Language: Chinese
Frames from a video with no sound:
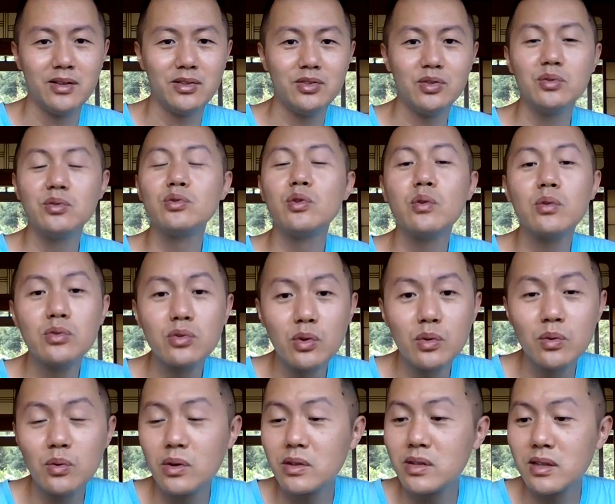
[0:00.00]
就中
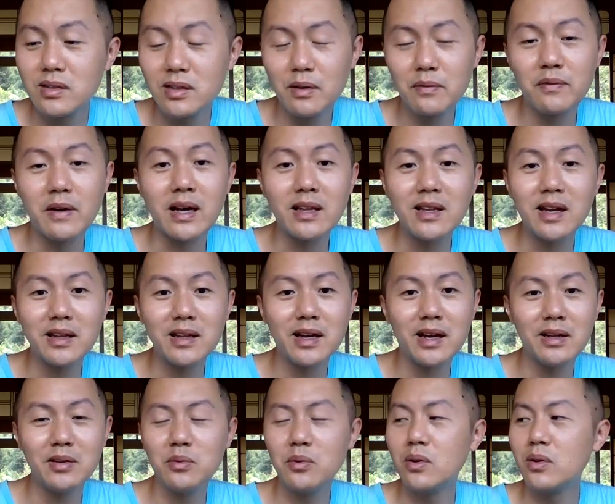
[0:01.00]
中国这些罚单
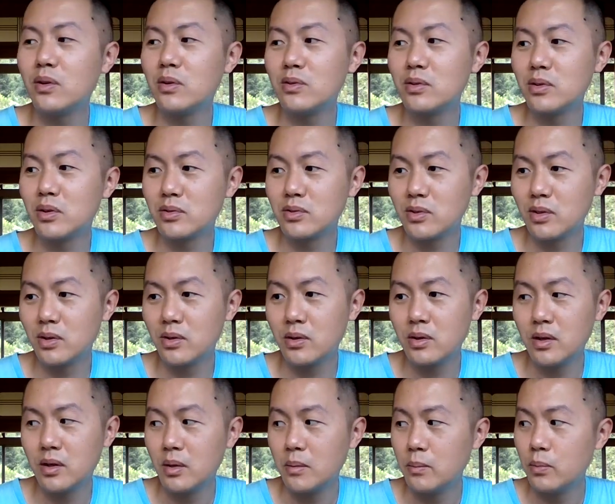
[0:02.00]
太多，有有时
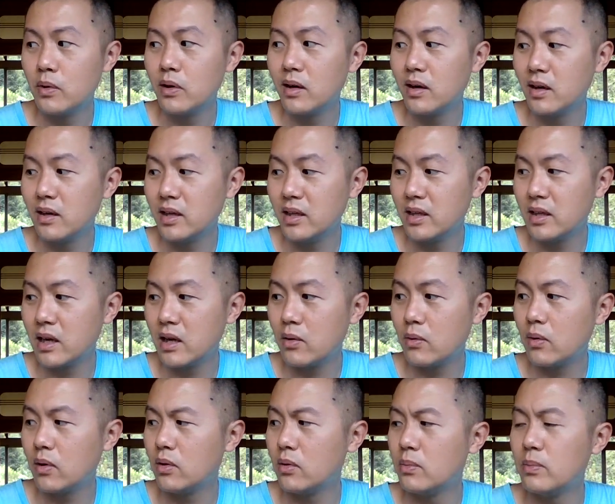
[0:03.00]
候不合理的，
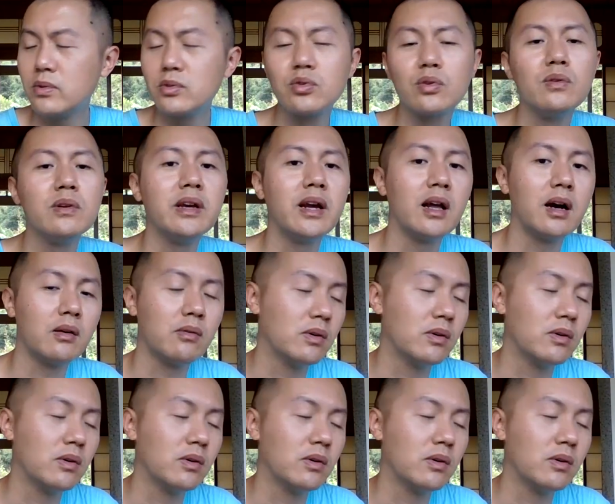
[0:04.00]
我就不处理了，